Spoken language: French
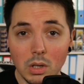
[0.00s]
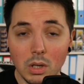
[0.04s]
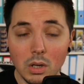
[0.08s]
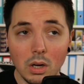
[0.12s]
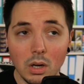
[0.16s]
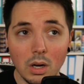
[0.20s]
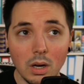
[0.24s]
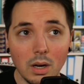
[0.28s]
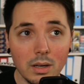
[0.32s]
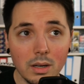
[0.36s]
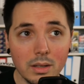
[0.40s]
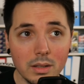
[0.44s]

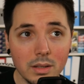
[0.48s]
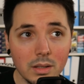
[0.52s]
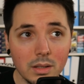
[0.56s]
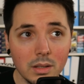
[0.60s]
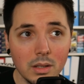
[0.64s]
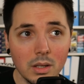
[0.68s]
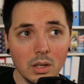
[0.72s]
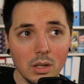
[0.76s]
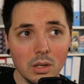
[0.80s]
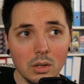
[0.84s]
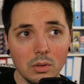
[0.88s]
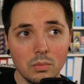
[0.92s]
allez,
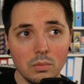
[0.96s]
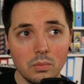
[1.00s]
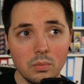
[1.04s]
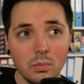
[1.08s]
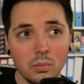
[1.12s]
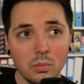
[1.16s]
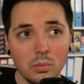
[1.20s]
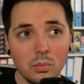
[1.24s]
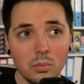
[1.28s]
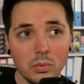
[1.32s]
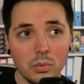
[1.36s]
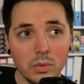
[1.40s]

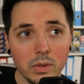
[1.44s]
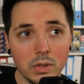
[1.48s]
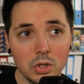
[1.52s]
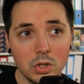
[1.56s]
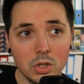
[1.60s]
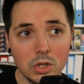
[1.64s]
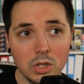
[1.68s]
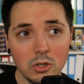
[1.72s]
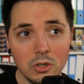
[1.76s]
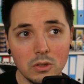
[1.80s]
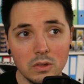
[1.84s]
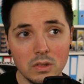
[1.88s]
vous
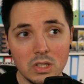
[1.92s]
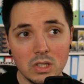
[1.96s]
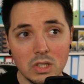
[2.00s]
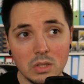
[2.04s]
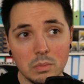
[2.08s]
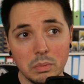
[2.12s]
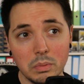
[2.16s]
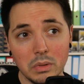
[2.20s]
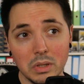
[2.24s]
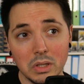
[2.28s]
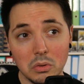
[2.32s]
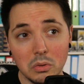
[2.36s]
achetez une
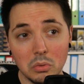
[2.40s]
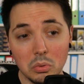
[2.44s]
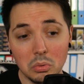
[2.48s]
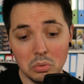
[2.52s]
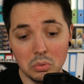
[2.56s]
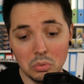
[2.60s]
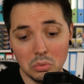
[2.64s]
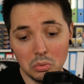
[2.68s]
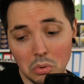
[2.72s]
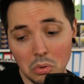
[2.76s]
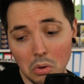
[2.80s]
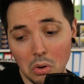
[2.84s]
display et
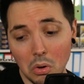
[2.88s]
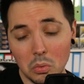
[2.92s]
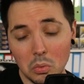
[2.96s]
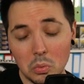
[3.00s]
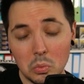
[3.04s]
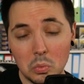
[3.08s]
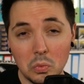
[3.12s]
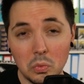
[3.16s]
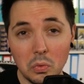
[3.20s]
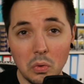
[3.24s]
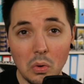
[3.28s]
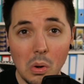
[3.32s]
que en
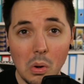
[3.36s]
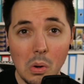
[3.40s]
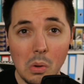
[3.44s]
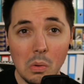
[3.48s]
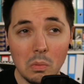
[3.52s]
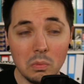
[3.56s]
ouvrant,